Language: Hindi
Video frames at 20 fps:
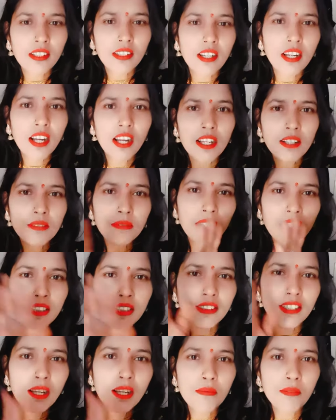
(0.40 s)
हाय फ्रेंड्स
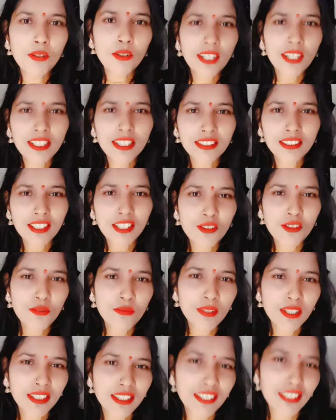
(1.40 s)
आप लोग कैसे हैं
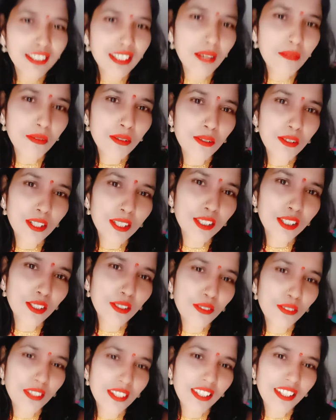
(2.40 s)
उम्मीद है कि आप लोग अच्छे होंगे